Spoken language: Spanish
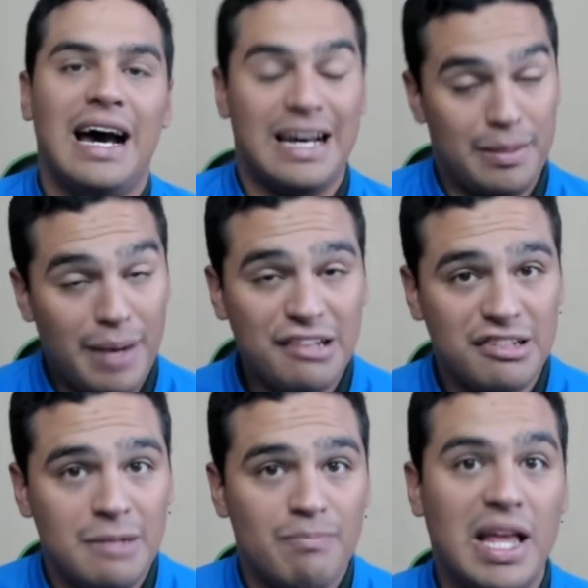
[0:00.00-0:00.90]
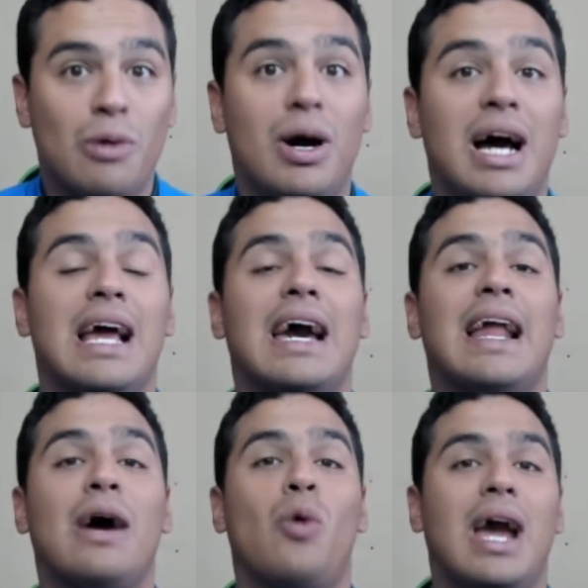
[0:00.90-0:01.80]
Además, el
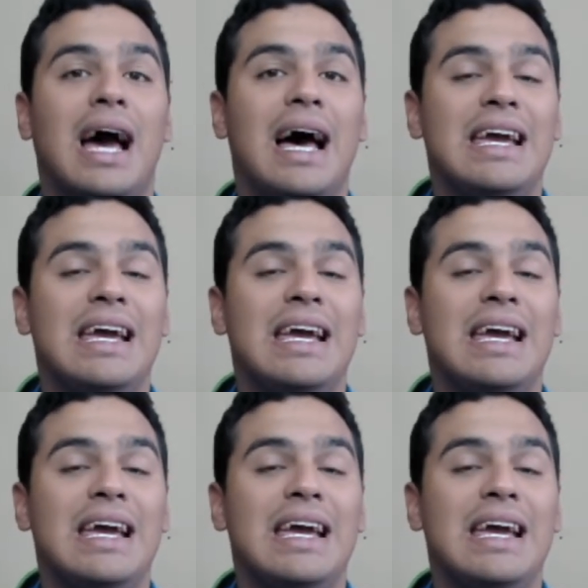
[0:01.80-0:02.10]
Guadalajara juega